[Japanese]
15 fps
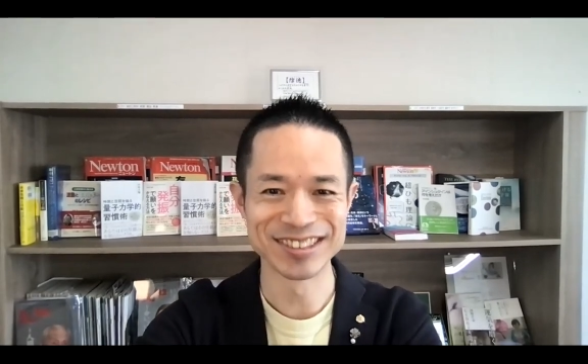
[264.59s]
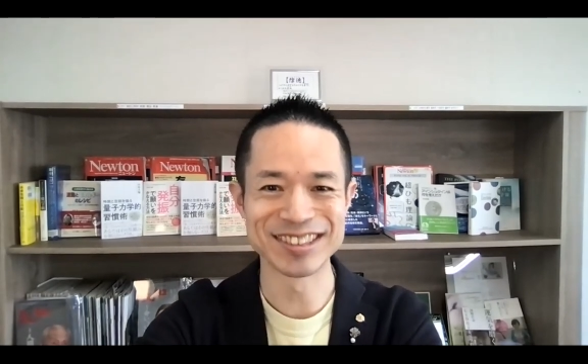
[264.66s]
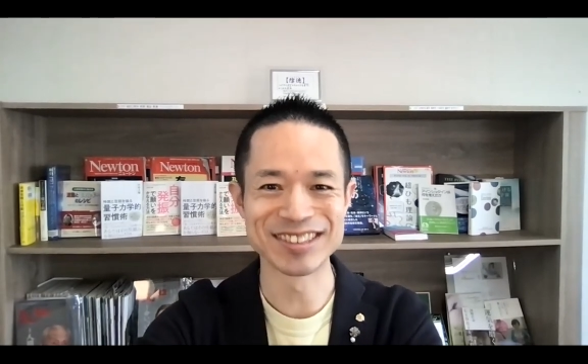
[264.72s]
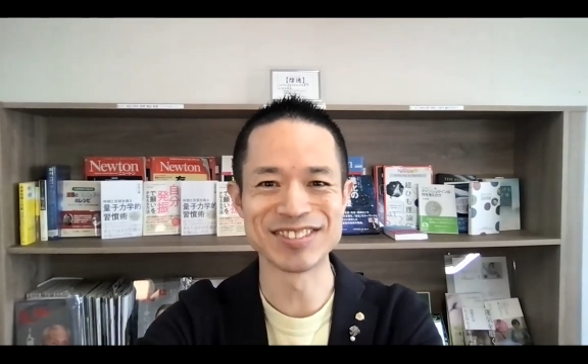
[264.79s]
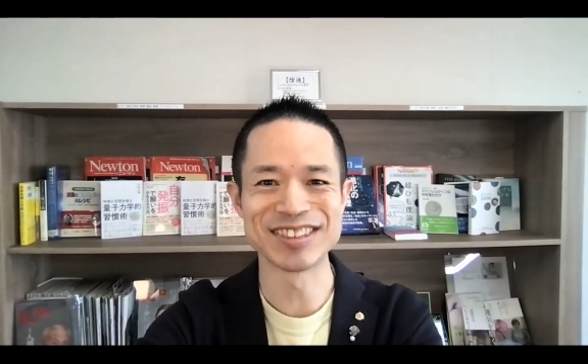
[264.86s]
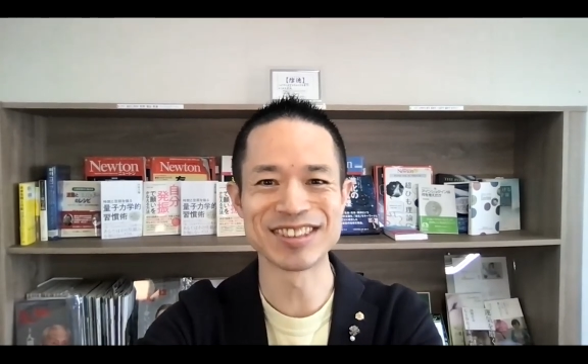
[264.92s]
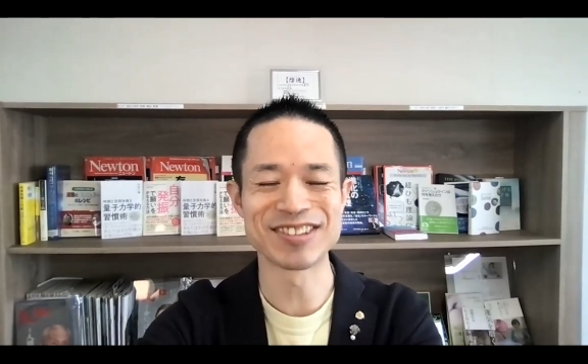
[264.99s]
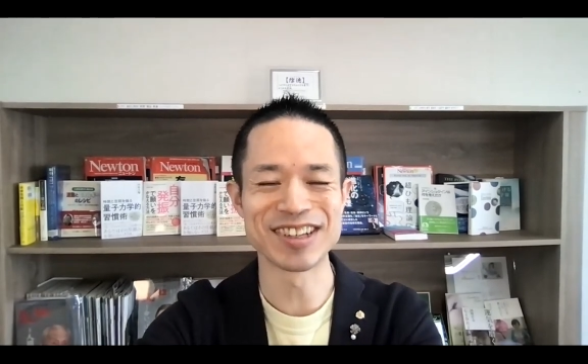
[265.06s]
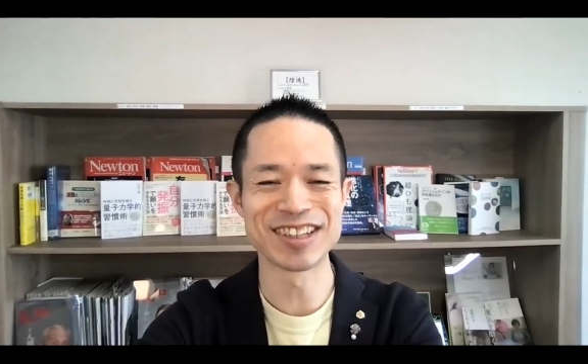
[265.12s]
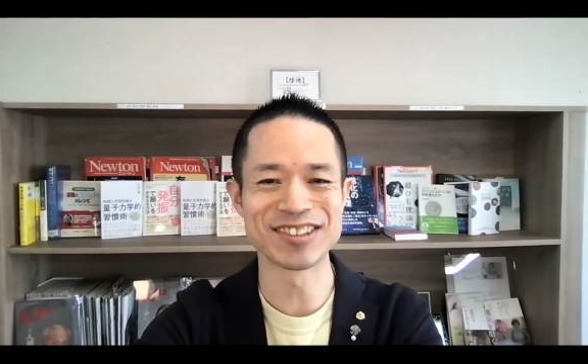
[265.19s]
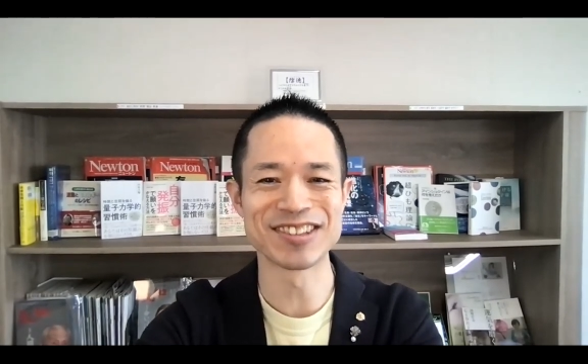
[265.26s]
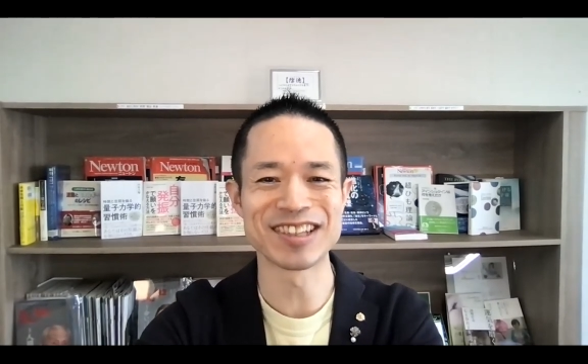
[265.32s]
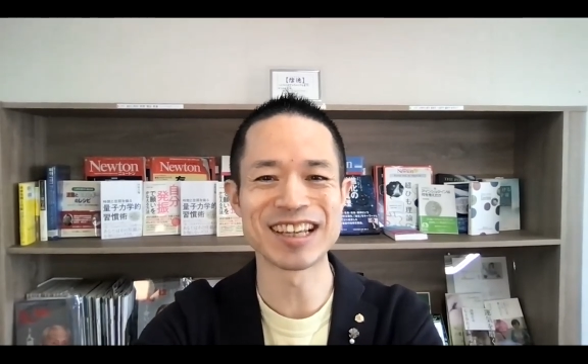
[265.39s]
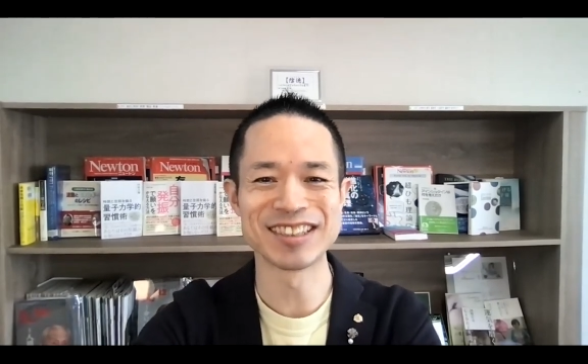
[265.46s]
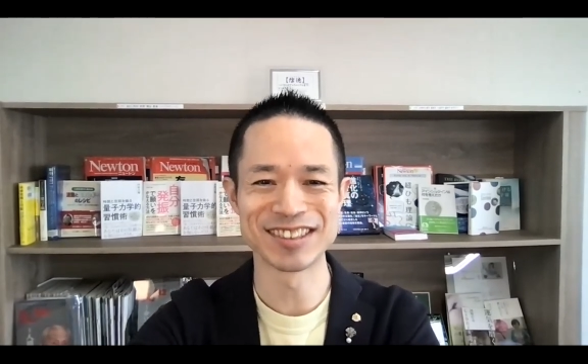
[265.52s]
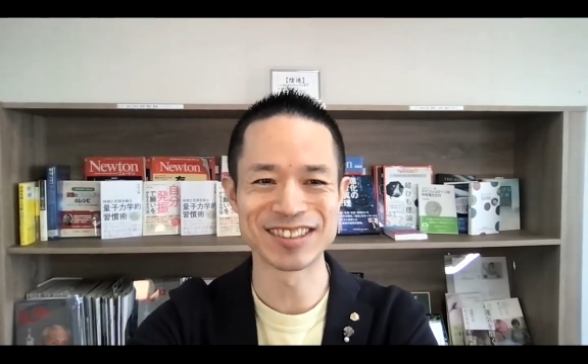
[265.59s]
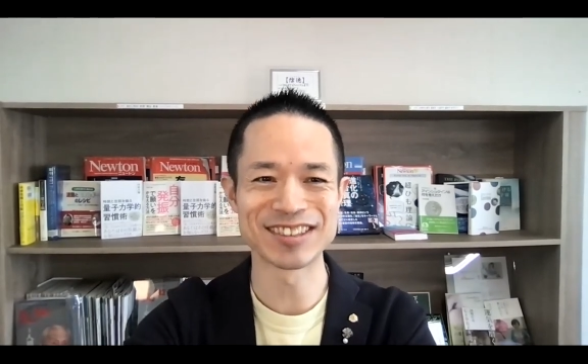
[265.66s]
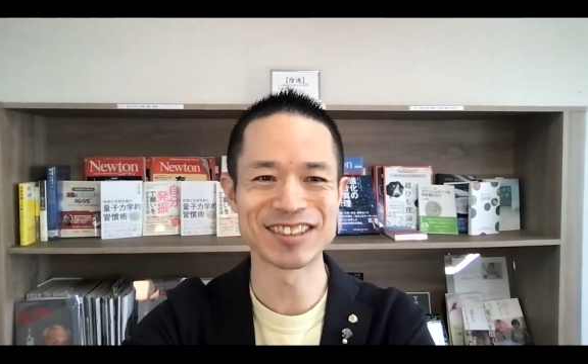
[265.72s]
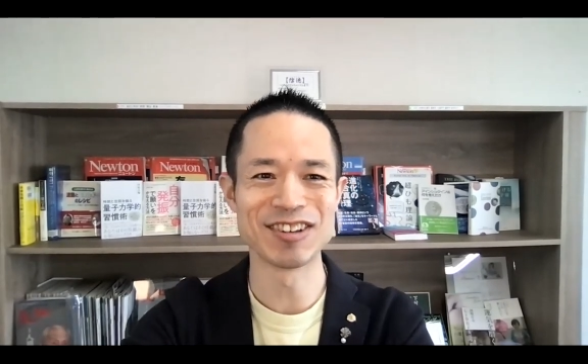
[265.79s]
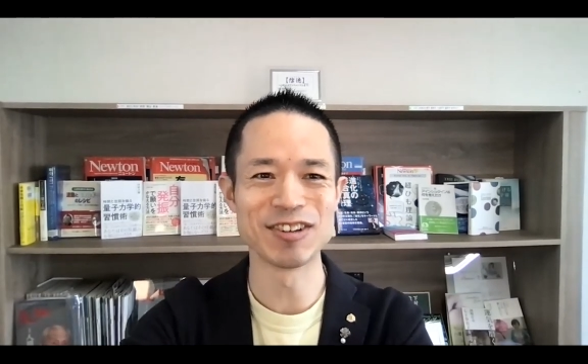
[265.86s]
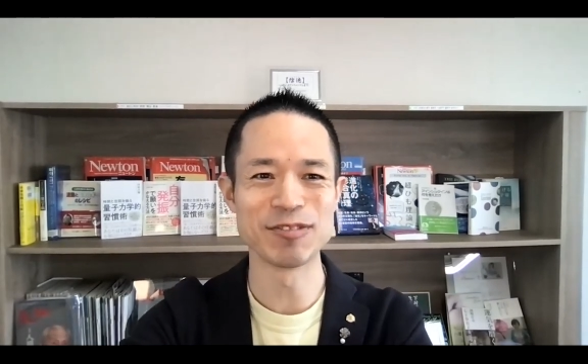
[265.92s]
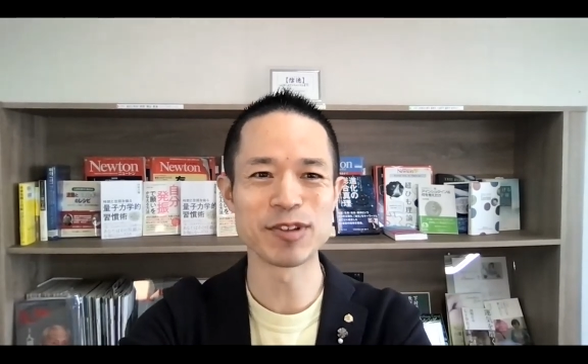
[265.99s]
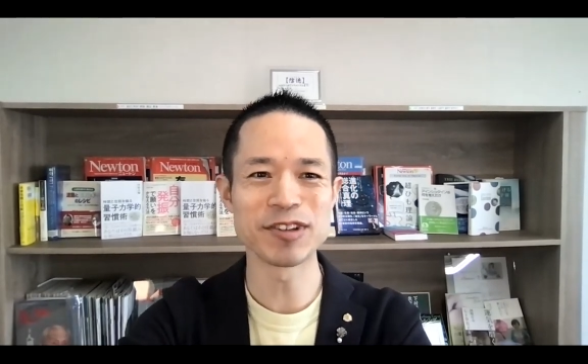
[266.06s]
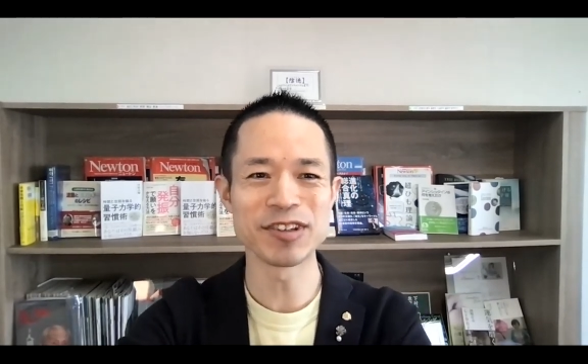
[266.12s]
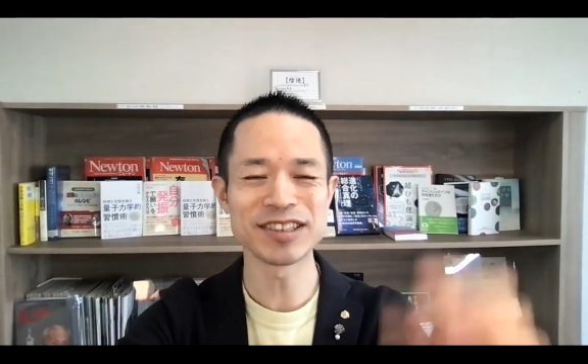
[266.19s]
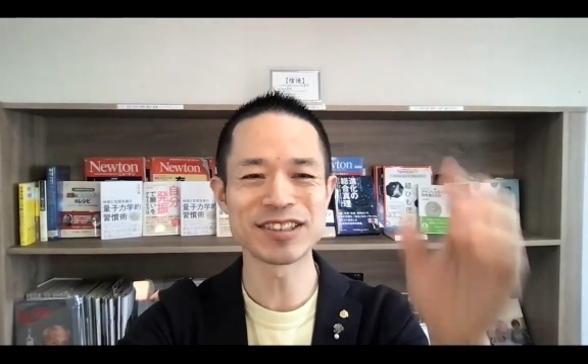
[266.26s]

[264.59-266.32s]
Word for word: 自分でこれ唱えるのって、病